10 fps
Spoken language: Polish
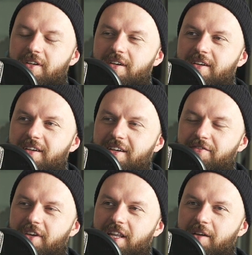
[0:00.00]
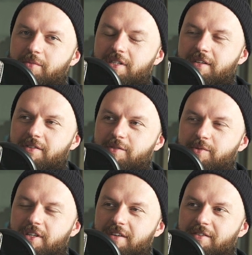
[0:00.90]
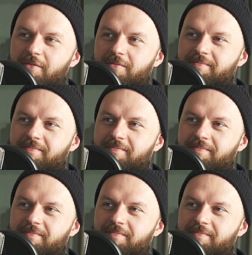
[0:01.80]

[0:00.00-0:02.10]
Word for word: że w Chinach by się nawet sprzedawał.